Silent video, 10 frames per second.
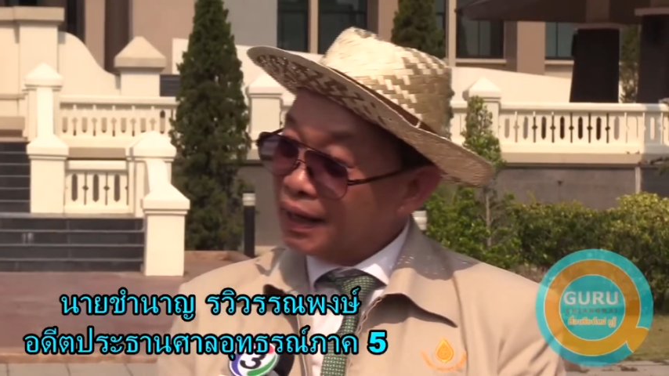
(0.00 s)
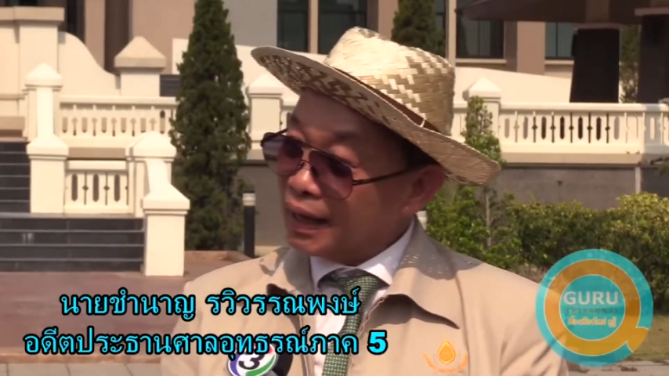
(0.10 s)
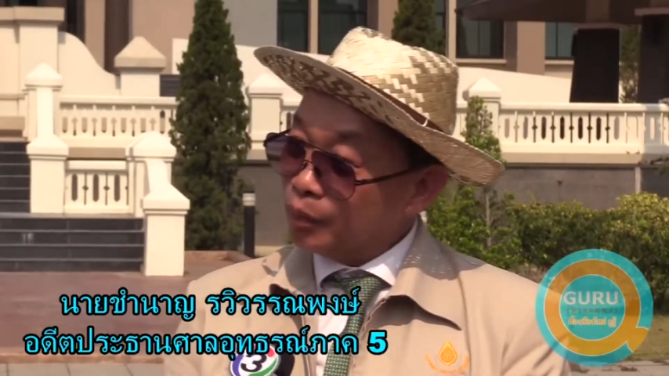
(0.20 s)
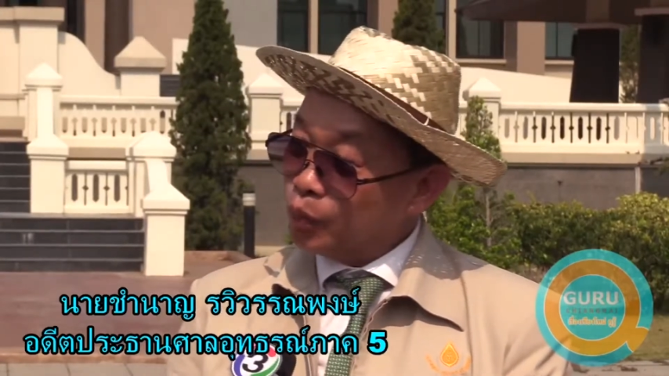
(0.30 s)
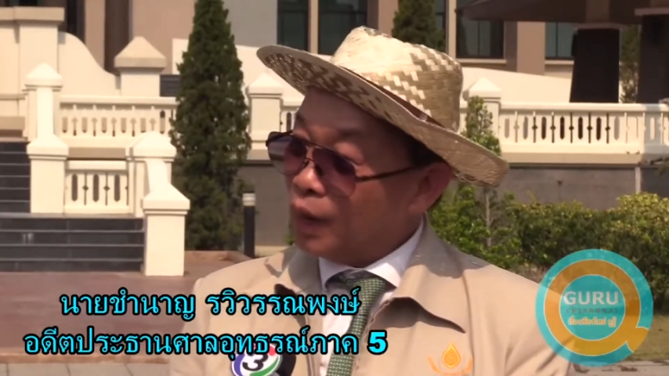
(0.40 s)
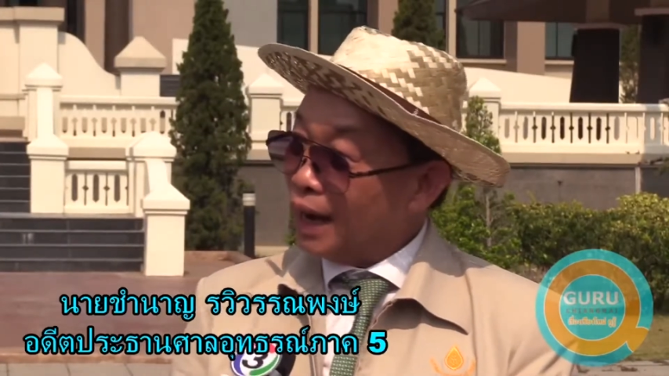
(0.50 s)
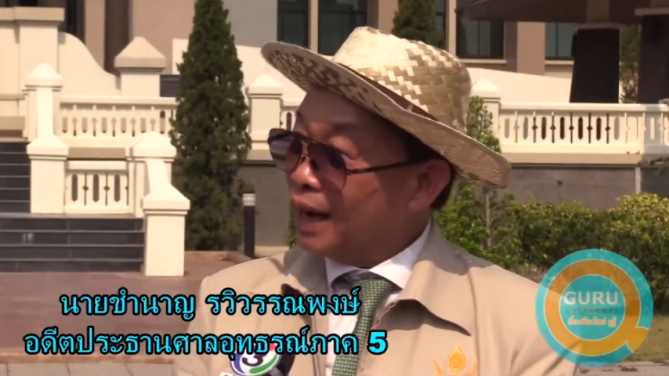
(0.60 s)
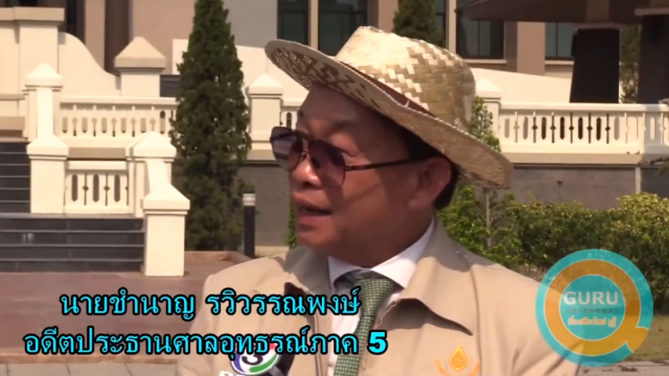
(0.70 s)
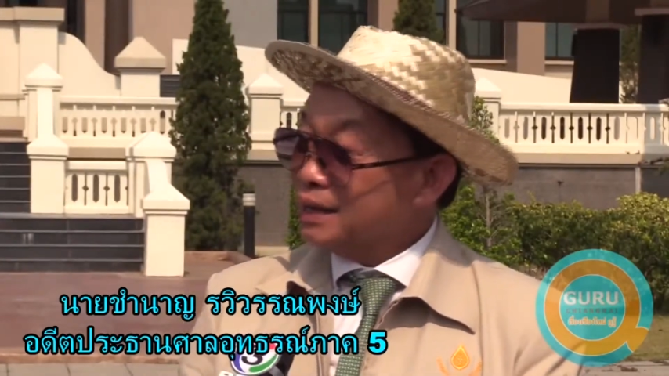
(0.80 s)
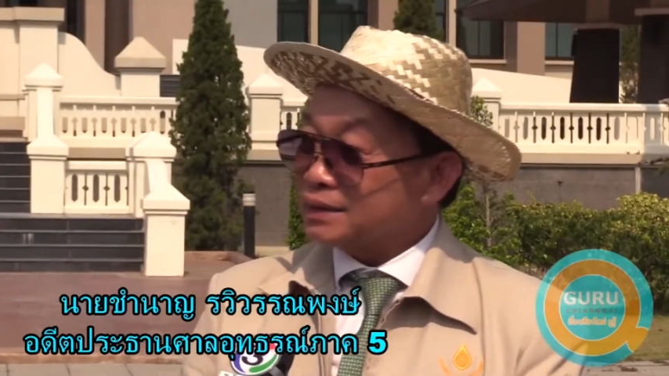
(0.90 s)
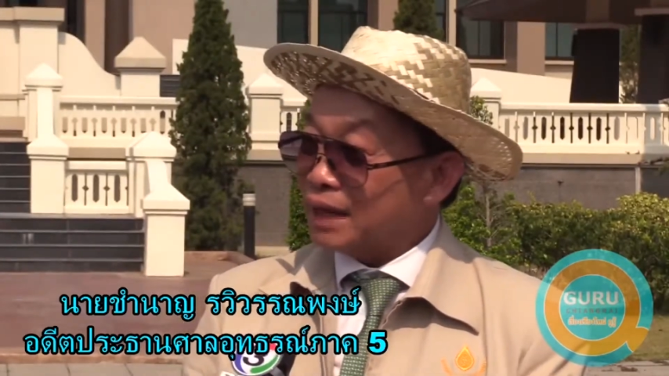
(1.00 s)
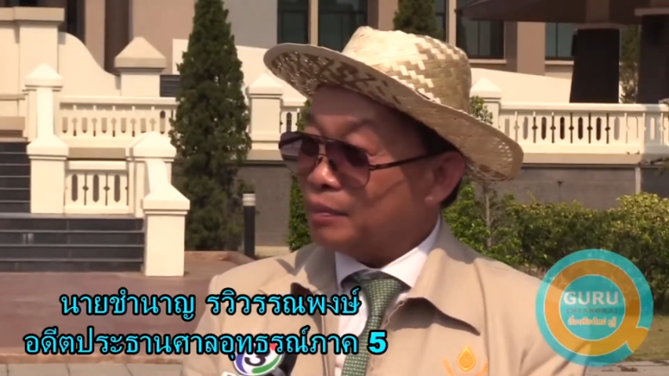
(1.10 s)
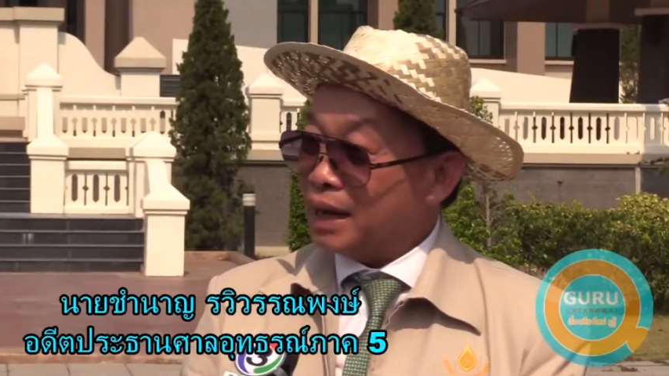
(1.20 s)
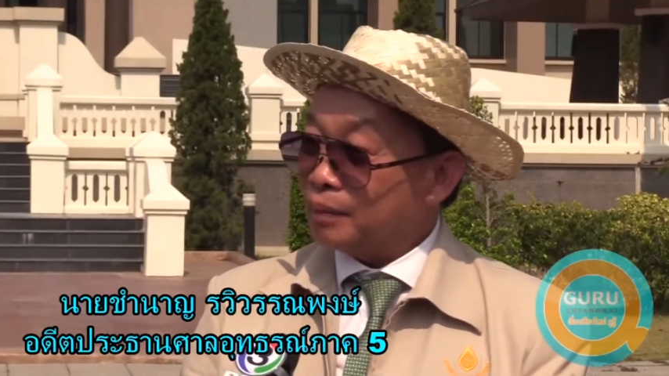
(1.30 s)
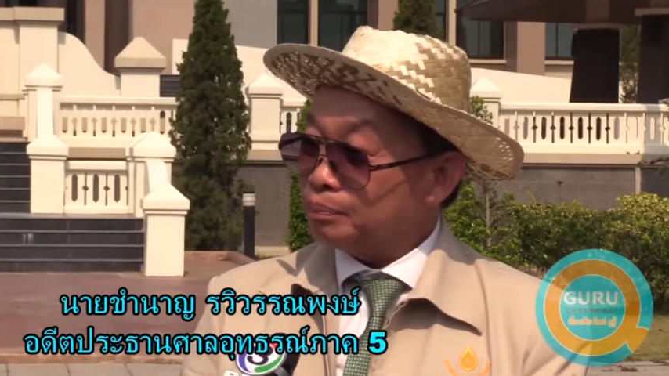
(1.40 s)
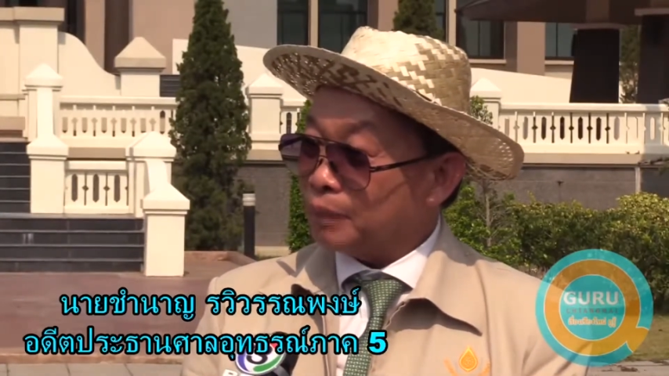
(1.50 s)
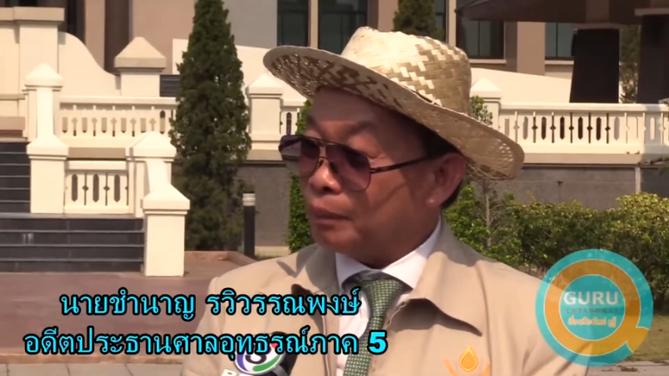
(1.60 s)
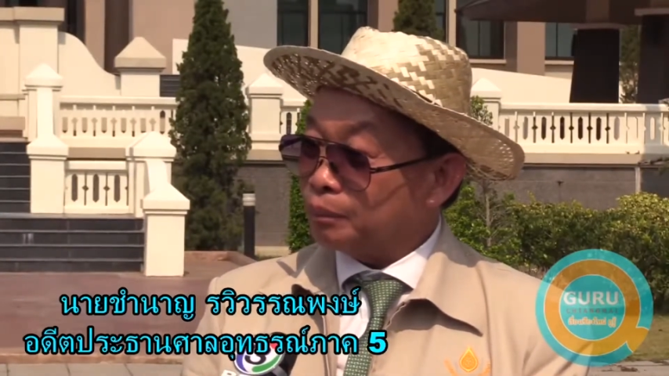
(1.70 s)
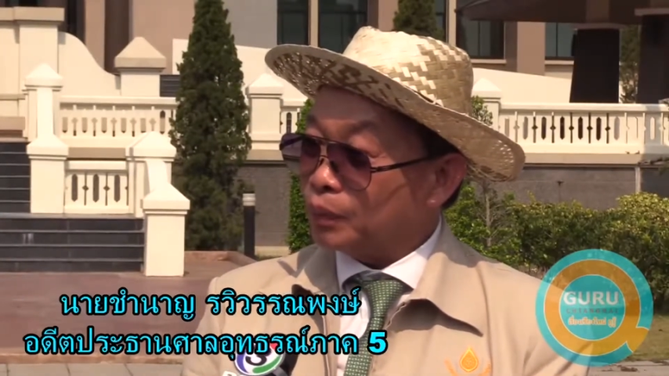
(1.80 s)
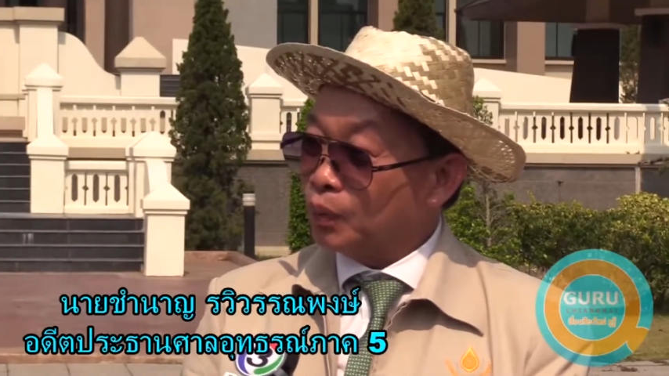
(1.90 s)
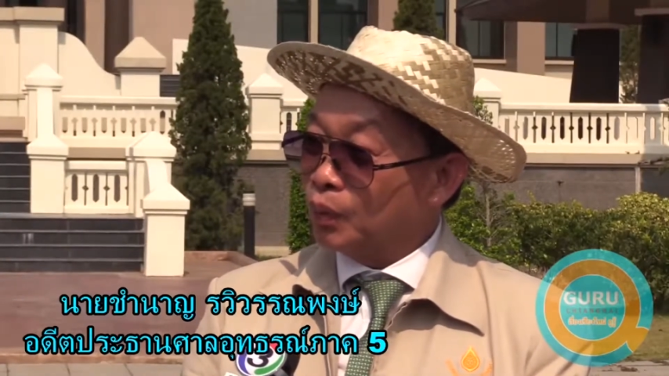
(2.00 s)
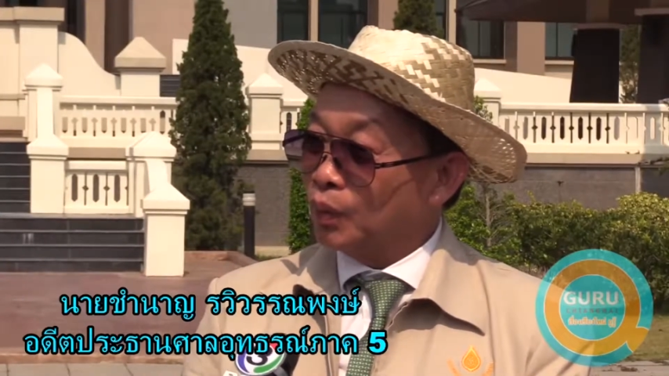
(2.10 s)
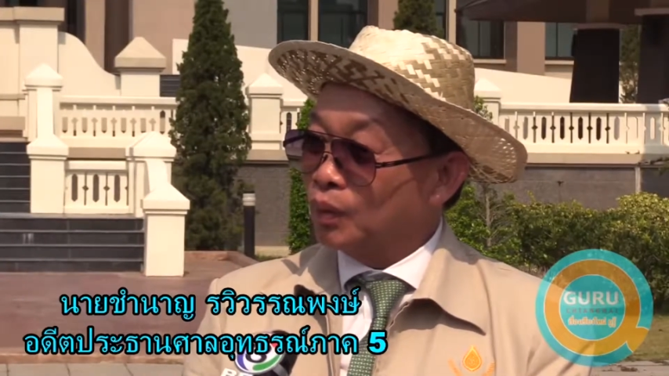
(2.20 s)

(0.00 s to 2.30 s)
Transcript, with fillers: นะครับว่าสามารถปรับปรุง